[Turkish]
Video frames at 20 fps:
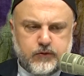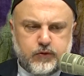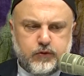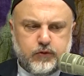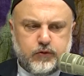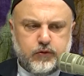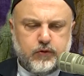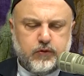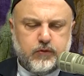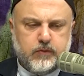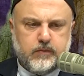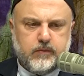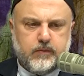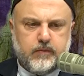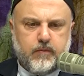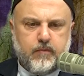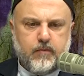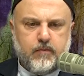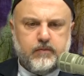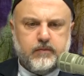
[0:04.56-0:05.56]
Çünkü
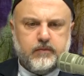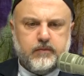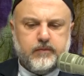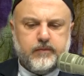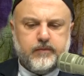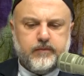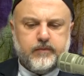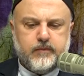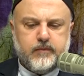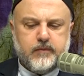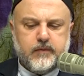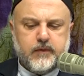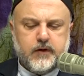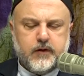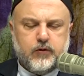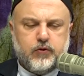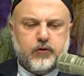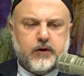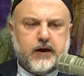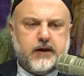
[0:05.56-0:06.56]

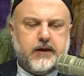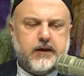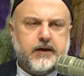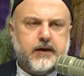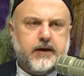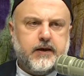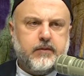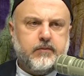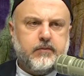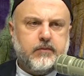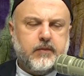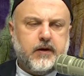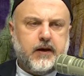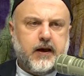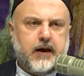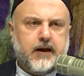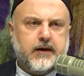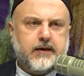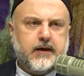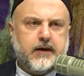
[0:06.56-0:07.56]
Kur'an-ı Kerim
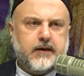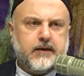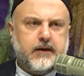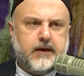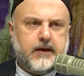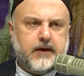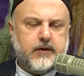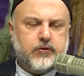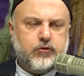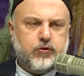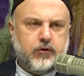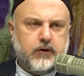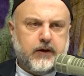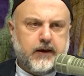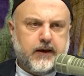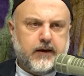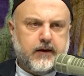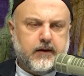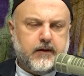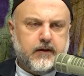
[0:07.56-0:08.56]
erkeklere
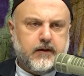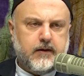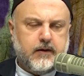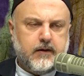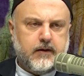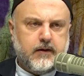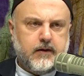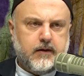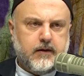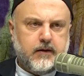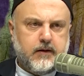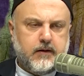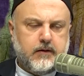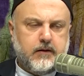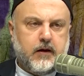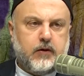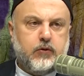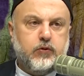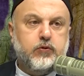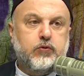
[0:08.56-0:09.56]
söyle
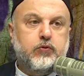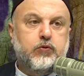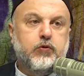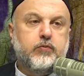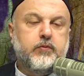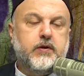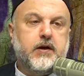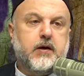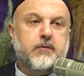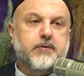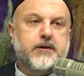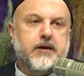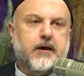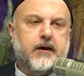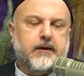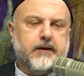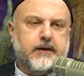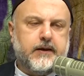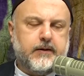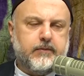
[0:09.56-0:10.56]
yahuddu min
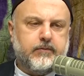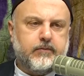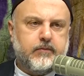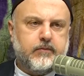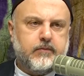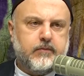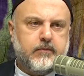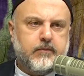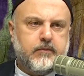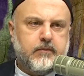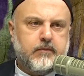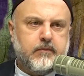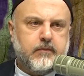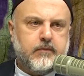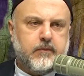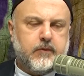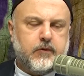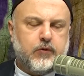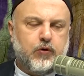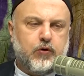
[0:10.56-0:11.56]
absarihim
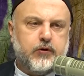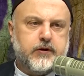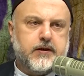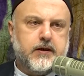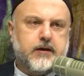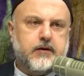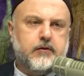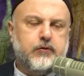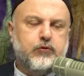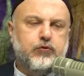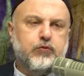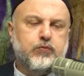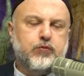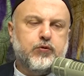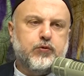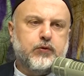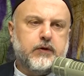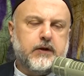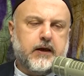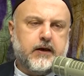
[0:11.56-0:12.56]
gözlerini
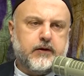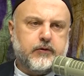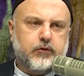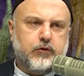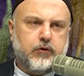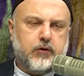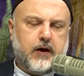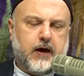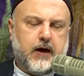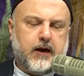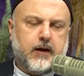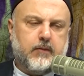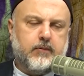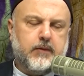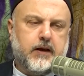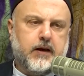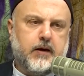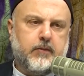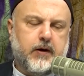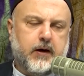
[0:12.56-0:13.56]
yumsunlar diyor.
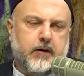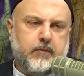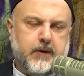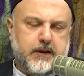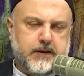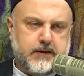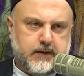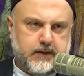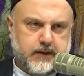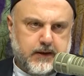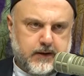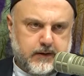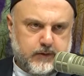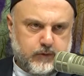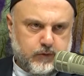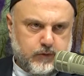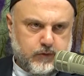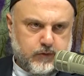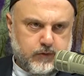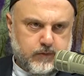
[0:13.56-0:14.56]
Haramlara
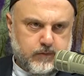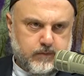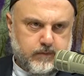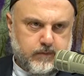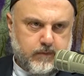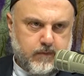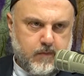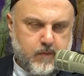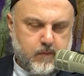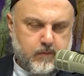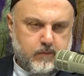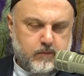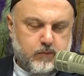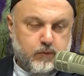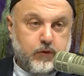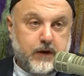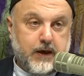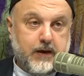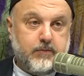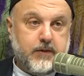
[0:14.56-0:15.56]
bakmasınlar diyor.
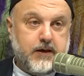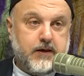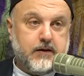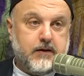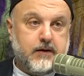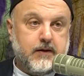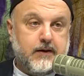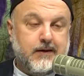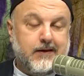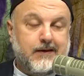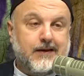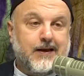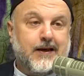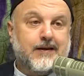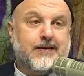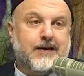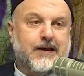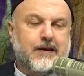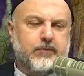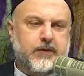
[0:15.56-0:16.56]
Bu emir
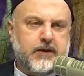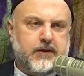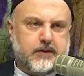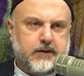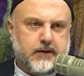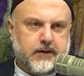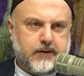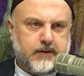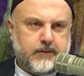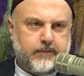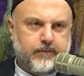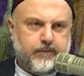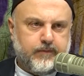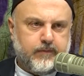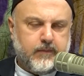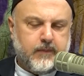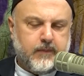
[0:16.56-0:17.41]
net emirdir.